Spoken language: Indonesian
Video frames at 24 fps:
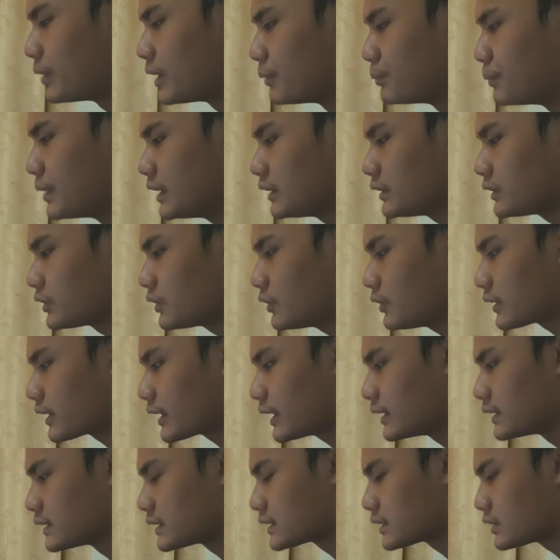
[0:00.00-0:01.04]
berbentuk
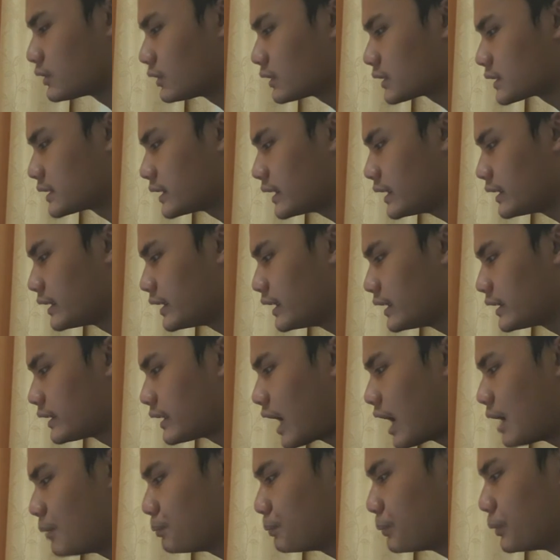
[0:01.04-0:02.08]
instruksi
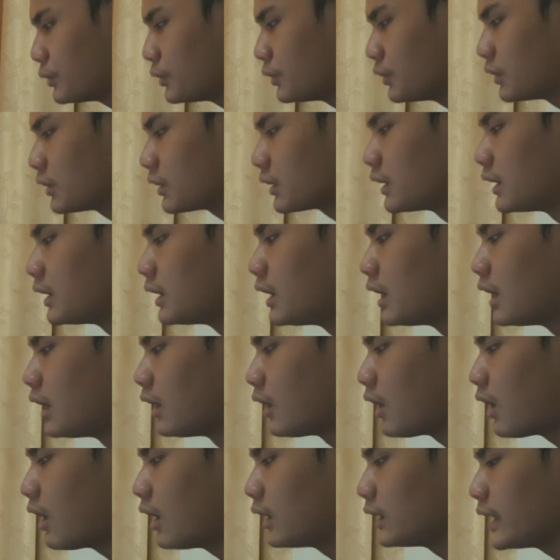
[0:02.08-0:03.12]
ditampung
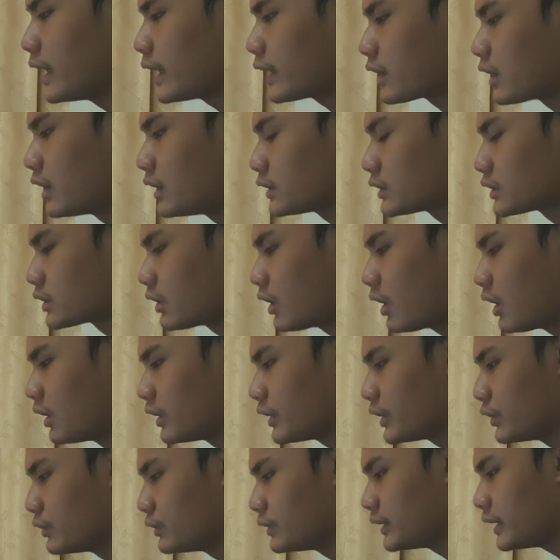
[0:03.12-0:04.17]
oleh control
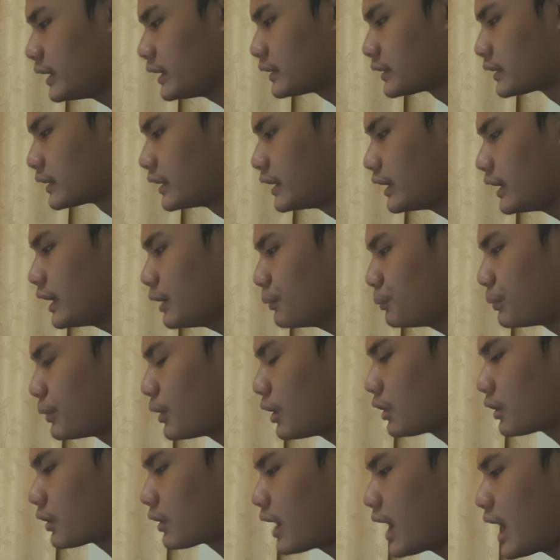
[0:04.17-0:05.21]
unit di
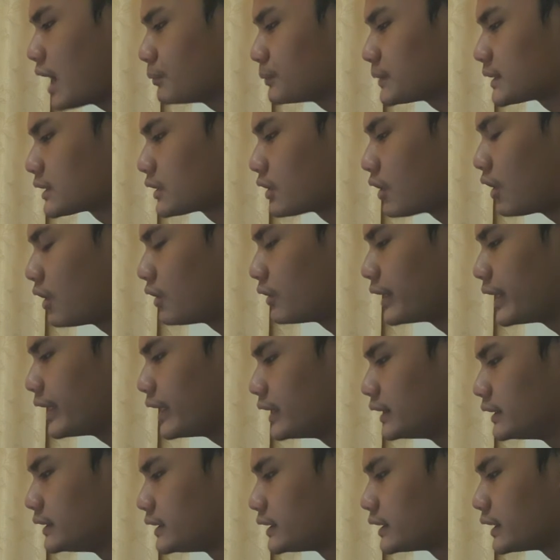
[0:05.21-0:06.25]
program
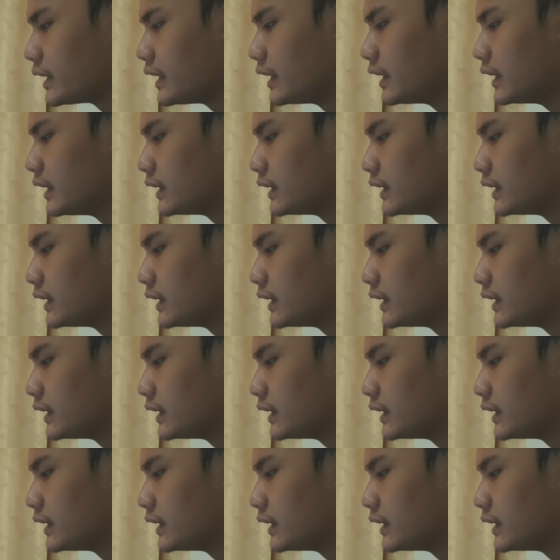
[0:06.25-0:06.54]
storage.